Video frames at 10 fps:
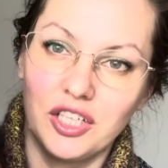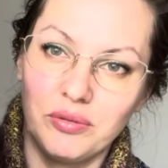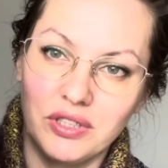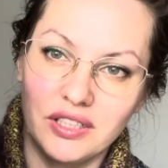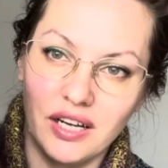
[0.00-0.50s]

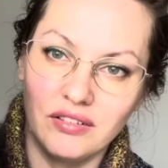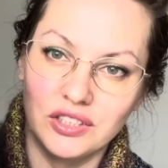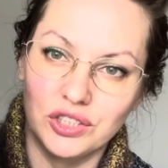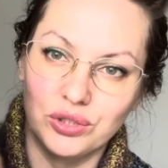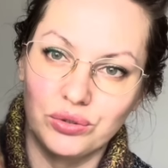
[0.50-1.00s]
И мне
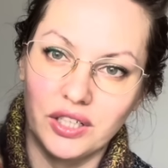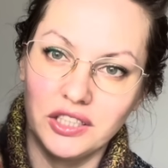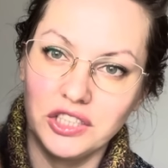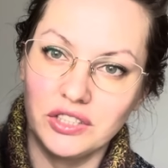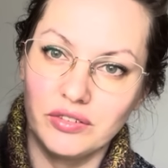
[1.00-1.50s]
нравится, что
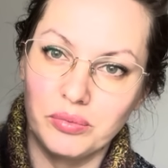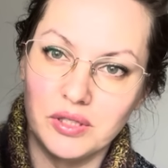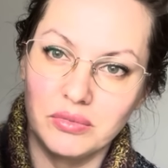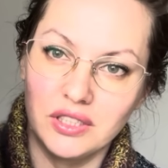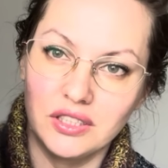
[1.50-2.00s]
коричневый,
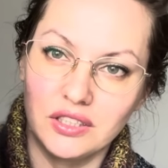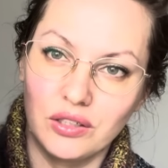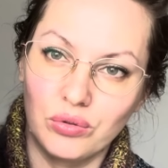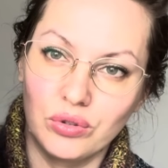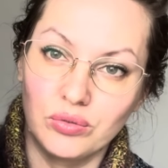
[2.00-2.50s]
посмотрите,
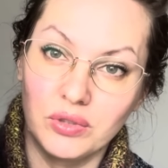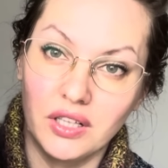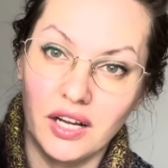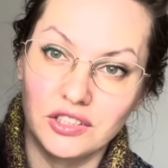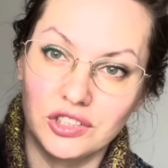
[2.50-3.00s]
какой он
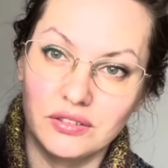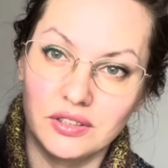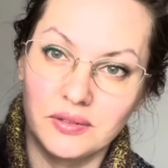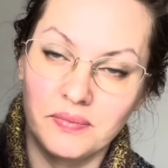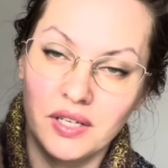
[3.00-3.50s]

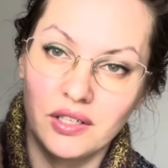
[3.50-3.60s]
меланжевый.